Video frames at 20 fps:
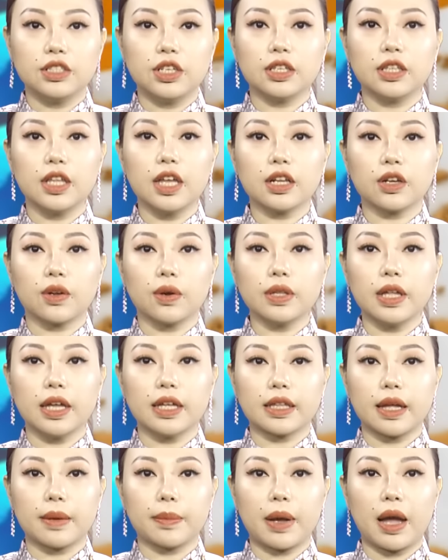Chi tiết có
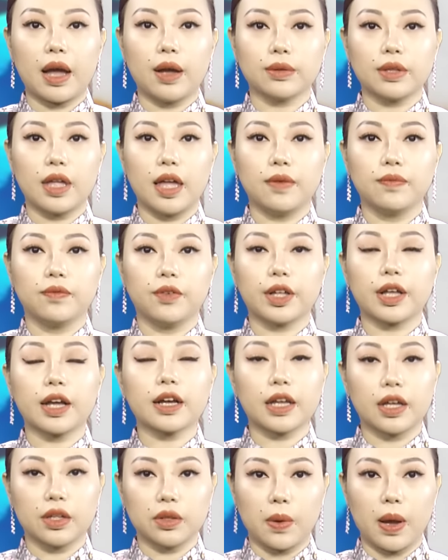thể tham khảo thêm với
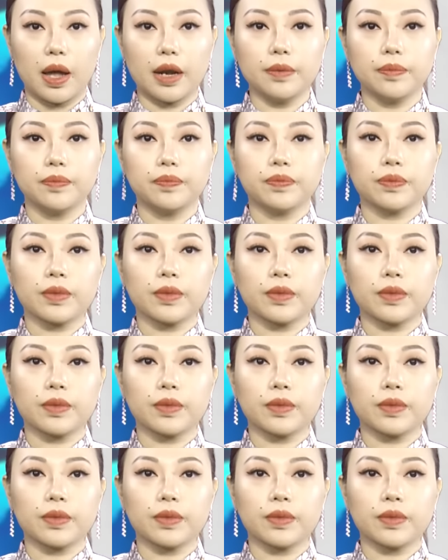các kế toán.